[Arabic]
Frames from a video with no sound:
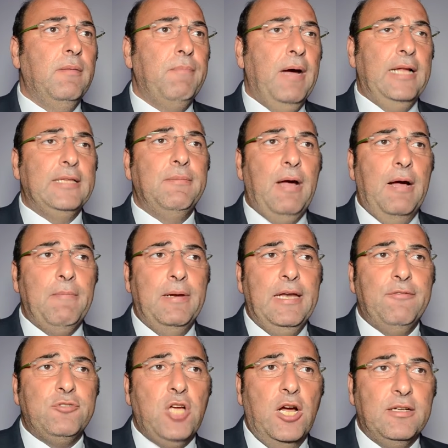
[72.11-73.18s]
بعد ما
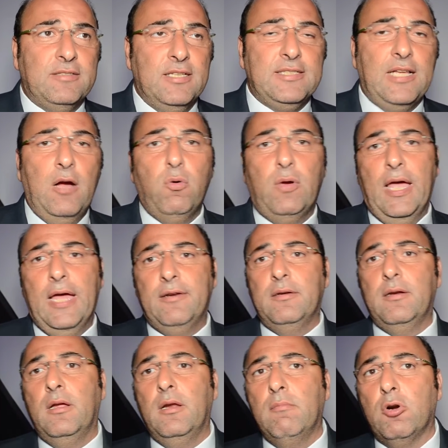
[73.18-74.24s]
عملناه في شهر تسعة
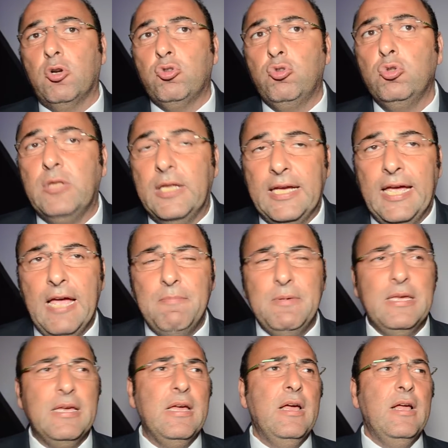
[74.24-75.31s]
وكان المردود ايجابي